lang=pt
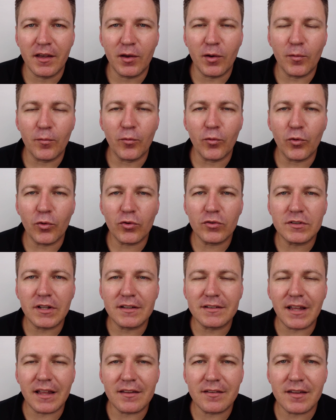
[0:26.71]
Eu vou
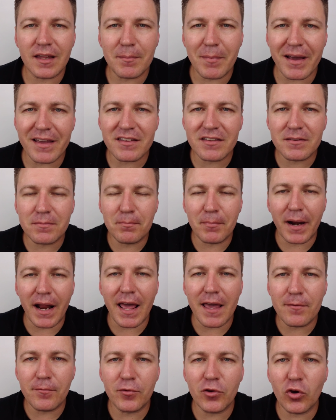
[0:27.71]
tentar ser mais
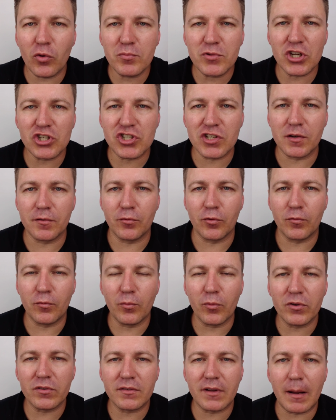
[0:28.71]
breve e objetivo. Eu
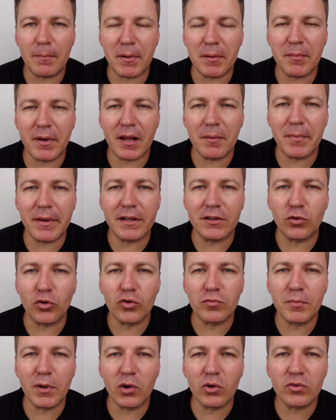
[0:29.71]
vou mostrar primeiramente
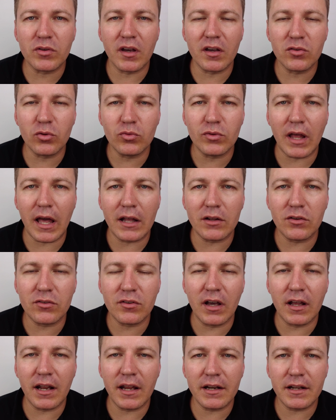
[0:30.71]
os meus resultados,
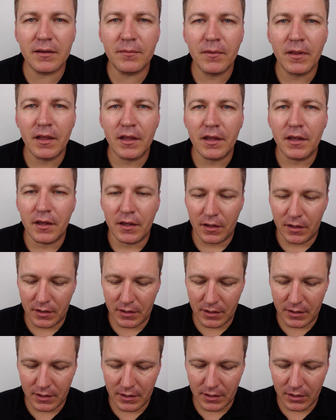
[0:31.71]
galera,
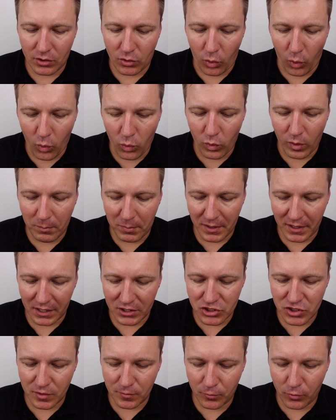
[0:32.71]
é, com o
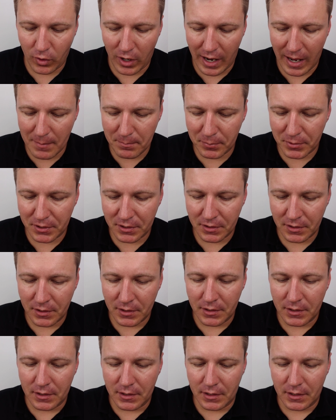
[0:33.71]
aplicativo RAP.
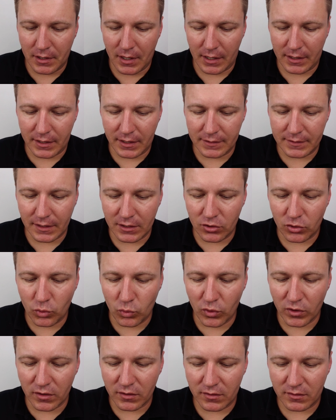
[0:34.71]
É, aqui tem
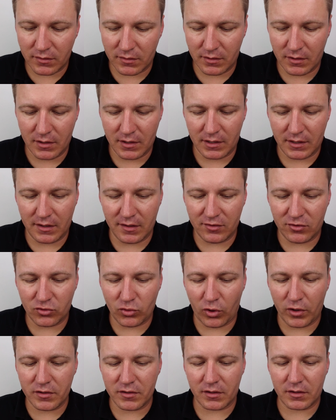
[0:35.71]
duas
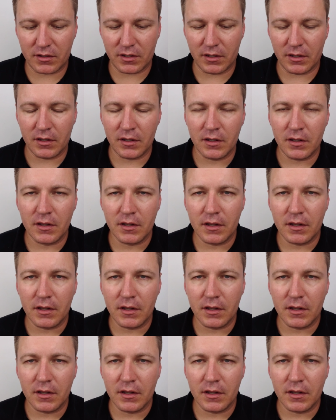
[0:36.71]
questões aqui.